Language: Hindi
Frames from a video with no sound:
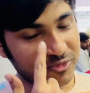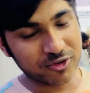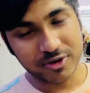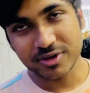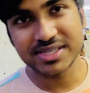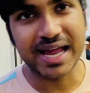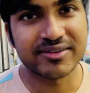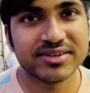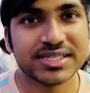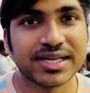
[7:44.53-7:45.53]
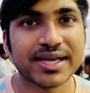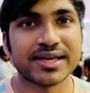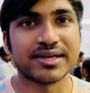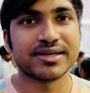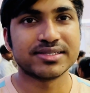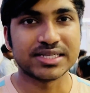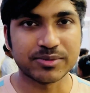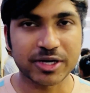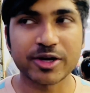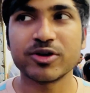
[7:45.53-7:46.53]
वो सैंडविच लिया है चिली
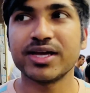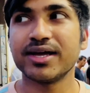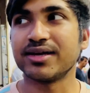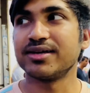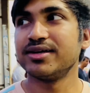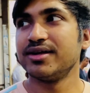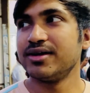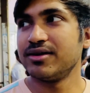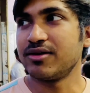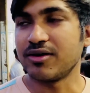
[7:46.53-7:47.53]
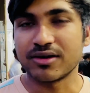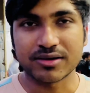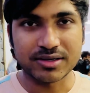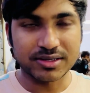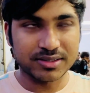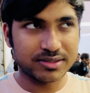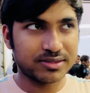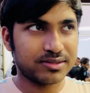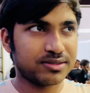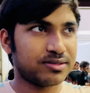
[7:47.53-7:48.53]
पटेटो हम्म। लिया है और
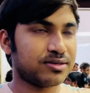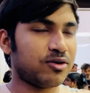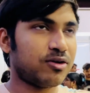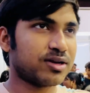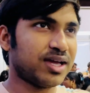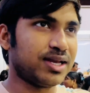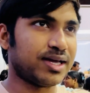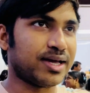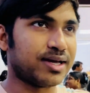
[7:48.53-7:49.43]
और क्या लिया है